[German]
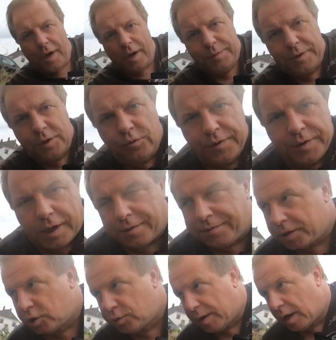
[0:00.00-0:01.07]
dann haben sie schon wieder
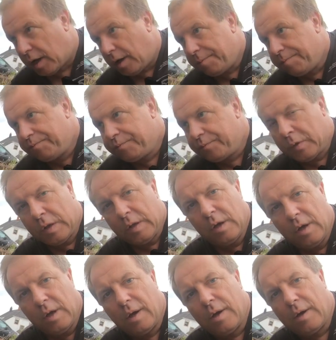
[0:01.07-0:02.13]
etwas schwerer.
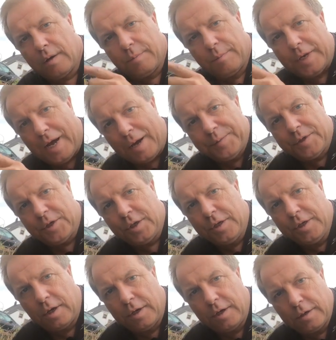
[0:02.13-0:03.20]
Mit Absicht
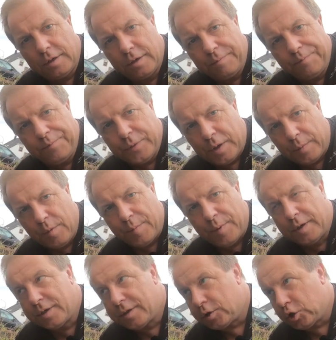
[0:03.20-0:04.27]
hier hinten, damit
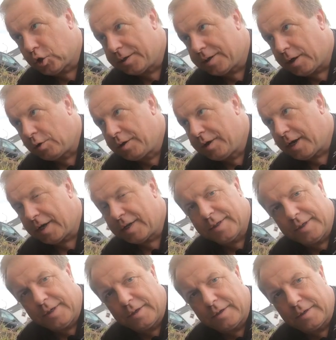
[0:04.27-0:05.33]
man das Schloss auch
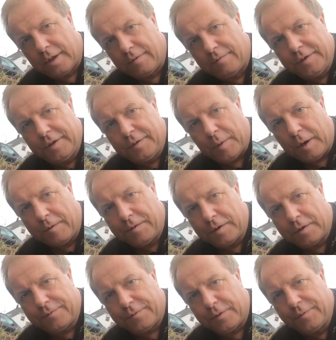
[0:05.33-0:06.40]
direkt sieht, denn wie ich am
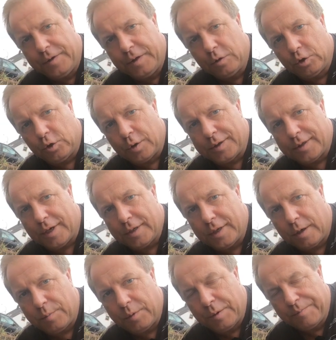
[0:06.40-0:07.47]
Anfang vom Video schon
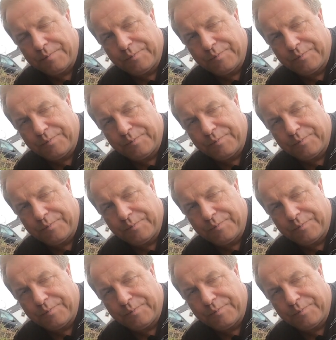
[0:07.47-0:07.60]
gesagt habe,